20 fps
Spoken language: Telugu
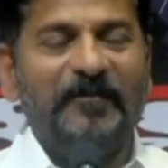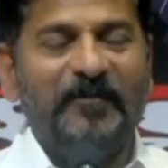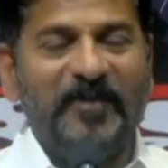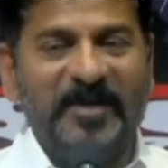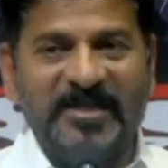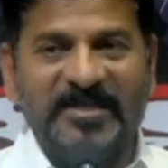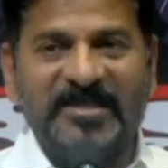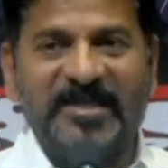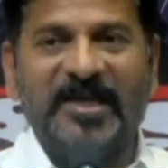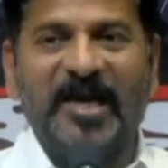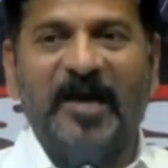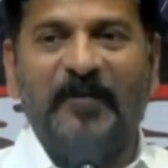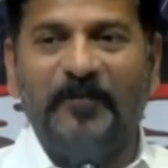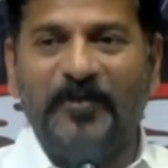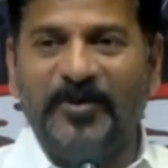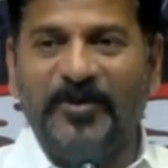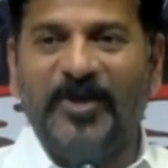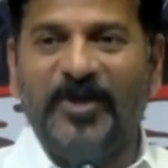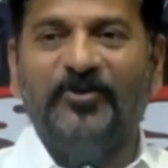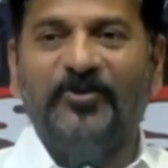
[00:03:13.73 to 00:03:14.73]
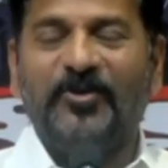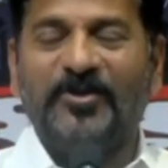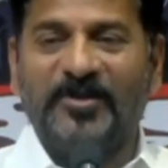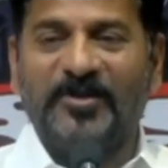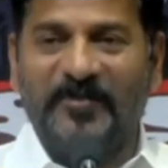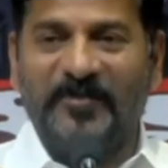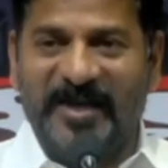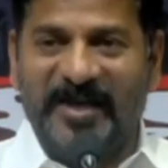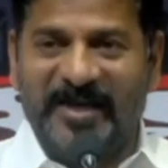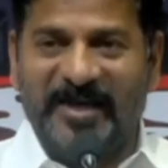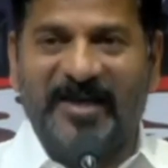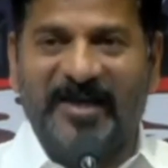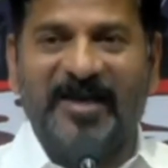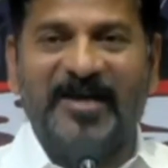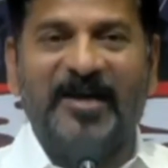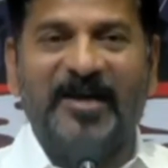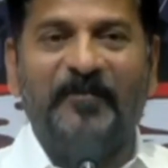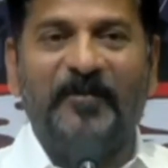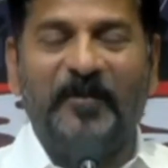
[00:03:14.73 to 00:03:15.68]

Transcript: బీసీల అభ్యున్నతి కోసం ఏ రకంగా